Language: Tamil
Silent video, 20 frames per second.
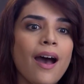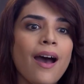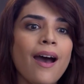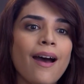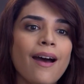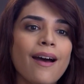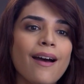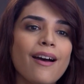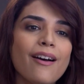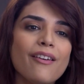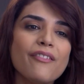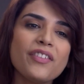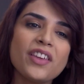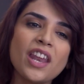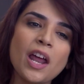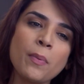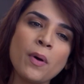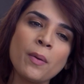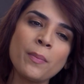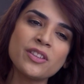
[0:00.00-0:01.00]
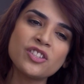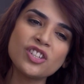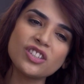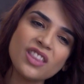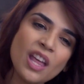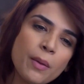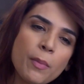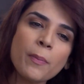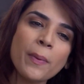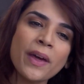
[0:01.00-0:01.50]
ஆமா நீங்க எங்களை
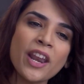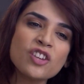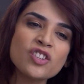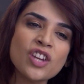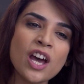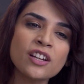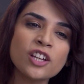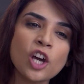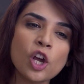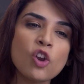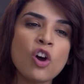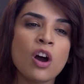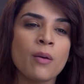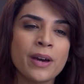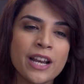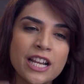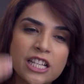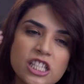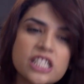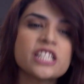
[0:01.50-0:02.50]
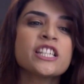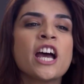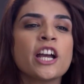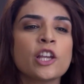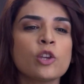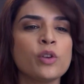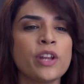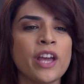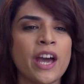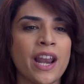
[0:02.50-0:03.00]
எவ்வளவு டார்ச்சர் பண்ணாலும் சரி எங்களை
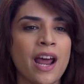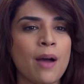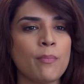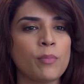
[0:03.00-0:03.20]
எவ்வளவு